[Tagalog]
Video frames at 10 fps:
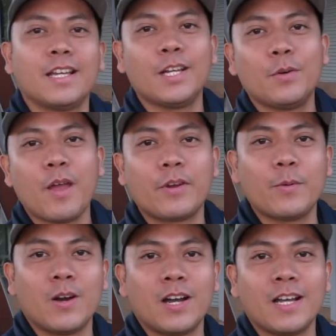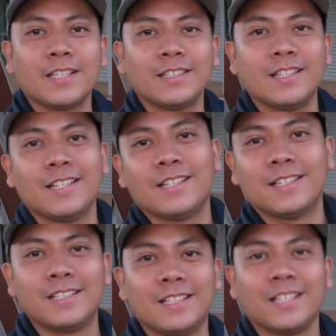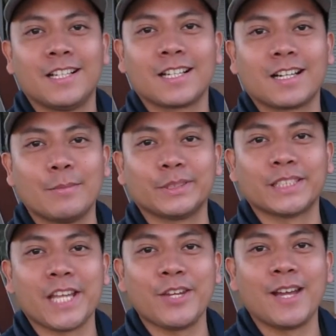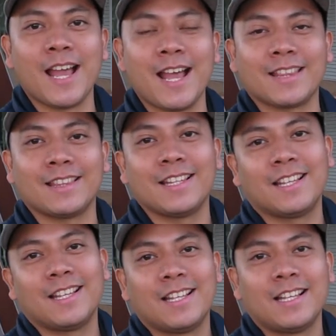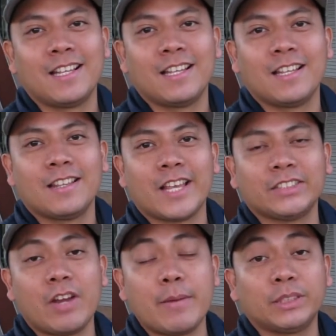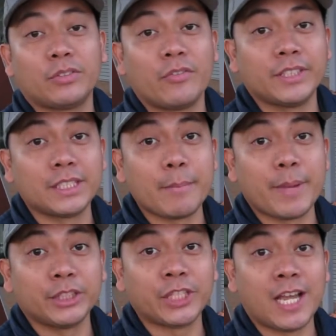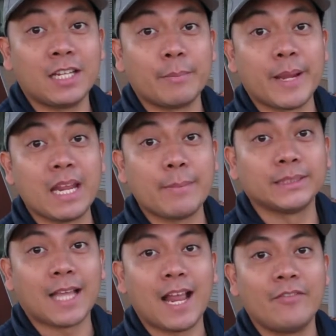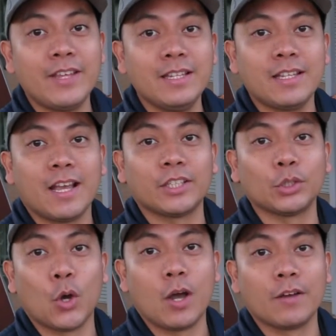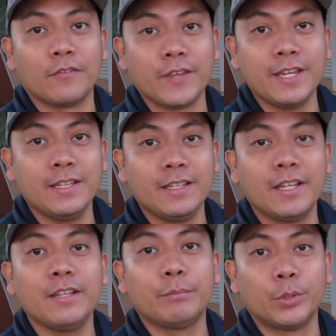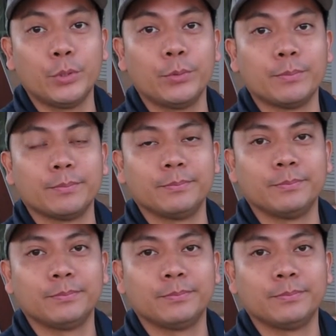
Hello everyone! Kamusta sa inyo lahat? Thanks very much for visiting my channel. My name is Alvin at ito ang Vin in Broom.